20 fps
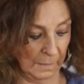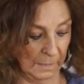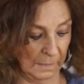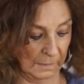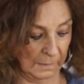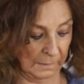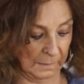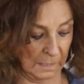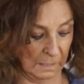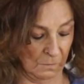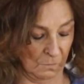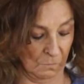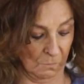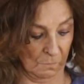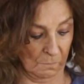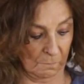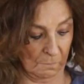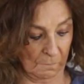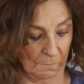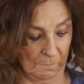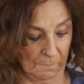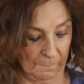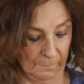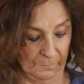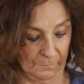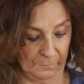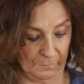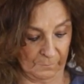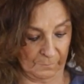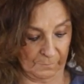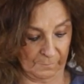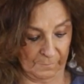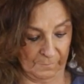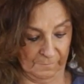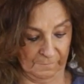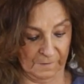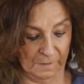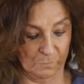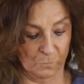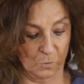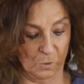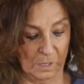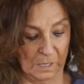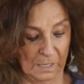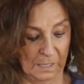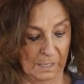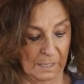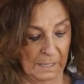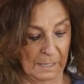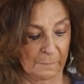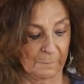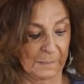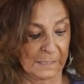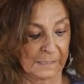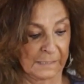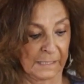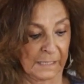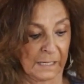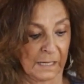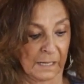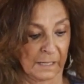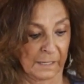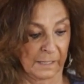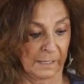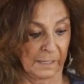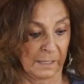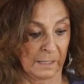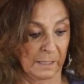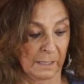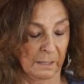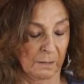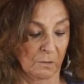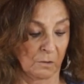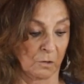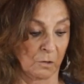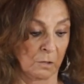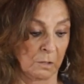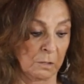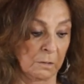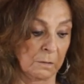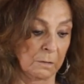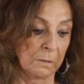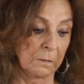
Então, vamos amantecar ele, ó.